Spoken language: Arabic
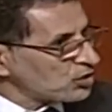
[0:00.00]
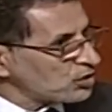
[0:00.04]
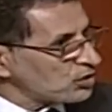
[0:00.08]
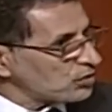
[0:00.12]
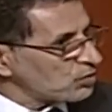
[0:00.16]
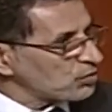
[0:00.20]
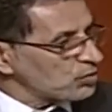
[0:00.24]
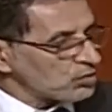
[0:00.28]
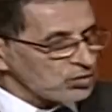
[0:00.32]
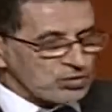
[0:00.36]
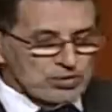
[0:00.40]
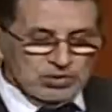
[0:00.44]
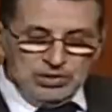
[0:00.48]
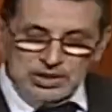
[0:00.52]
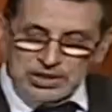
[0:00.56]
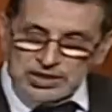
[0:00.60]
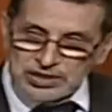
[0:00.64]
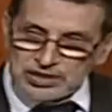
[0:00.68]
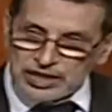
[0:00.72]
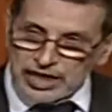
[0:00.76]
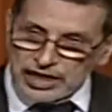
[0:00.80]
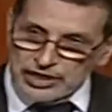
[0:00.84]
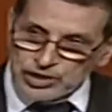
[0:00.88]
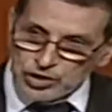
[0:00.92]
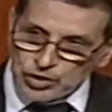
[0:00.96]

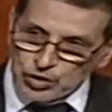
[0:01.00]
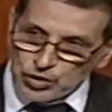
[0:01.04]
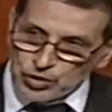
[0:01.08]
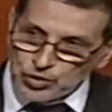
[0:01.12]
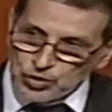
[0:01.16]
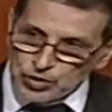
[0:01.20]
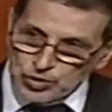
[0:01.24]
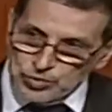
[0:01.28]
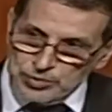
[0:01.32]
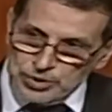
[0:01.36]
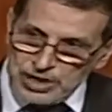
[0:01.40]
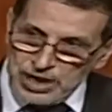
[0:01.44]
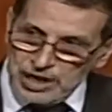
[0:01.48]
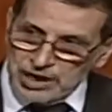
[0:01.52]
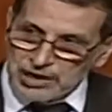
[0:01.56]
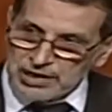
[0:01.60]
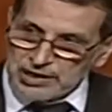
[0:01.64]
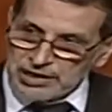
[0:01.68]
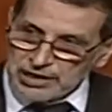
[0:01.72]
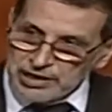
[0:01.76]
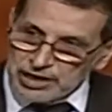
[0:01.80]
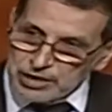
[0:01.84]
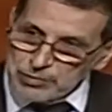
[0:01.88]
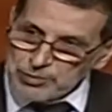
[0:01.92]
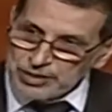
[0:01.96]
والقطاعات الحكومية
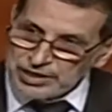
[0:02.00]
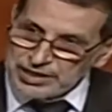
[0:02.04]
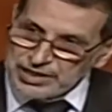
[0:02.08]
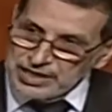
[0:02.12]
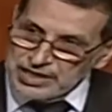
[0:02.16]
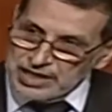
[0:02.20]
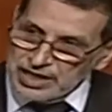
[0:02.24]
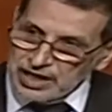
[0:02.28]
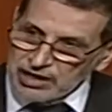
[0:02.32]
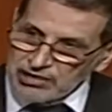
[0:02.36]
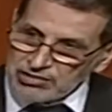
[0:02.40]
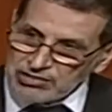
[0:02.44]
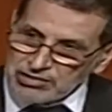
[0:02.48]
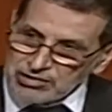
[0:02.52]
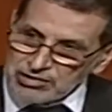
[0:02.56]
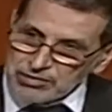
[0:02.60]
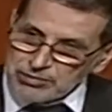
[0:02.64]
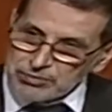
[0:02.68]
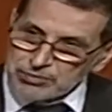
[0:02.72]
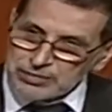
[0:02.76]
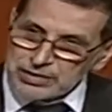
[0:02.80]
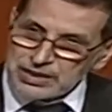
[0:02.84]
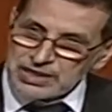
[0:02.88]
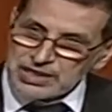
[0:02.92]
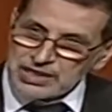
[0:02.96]
المعنية
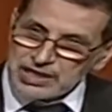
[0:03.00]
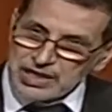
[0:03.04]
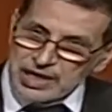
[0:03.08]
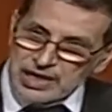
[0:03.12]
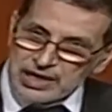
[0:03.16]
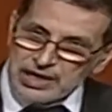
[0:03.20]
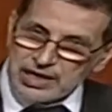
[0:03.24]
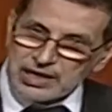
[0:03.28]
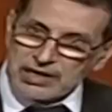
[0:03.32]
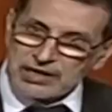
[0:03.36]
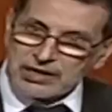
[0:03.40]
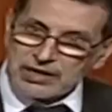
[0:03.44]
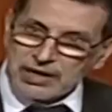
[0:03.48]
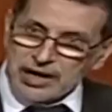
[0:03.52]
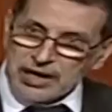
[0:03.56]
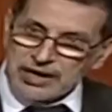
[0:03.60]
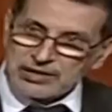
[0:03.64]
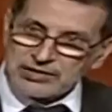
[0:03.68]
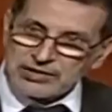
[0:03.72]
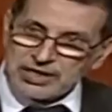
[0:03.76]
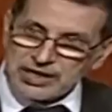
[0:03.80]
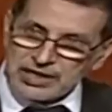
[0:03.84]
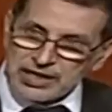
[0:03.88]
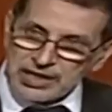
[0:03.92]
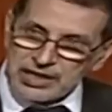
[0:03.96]
من خلال
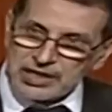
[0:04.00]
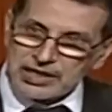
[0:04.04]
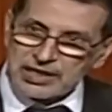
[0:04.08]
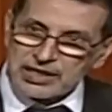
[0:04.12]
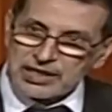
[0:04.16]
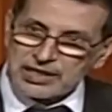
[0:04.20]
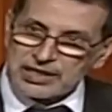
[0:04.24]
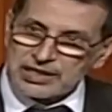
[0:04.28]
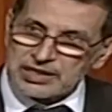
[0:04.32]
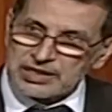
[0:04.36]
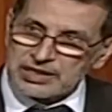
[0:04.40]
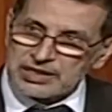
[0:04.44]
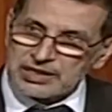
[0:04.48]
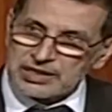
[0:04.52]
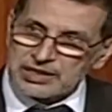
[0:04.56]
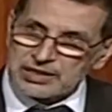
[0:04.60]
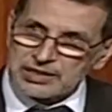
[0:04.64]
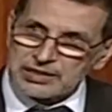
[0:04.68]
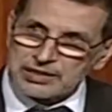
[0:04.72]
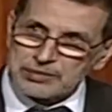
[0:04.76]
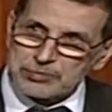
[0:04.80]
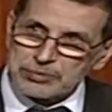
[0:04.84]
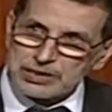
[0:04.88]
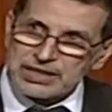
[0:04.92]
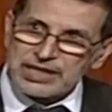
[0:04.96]
عن طريق
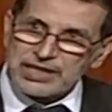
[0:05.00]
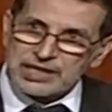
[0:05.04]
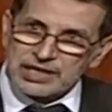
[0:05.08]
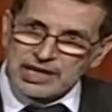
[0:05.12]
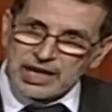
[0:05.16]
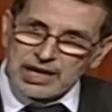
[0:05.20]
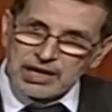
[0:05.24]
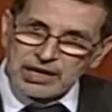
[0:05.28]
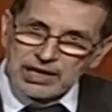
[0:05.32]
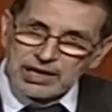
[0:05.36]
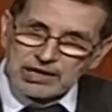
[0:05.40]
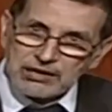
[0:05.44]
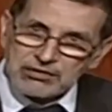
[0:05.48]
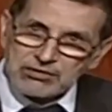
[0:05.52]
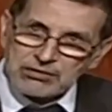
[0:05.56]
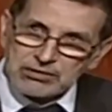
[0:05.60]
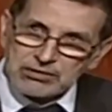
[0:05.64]
يعني من خلال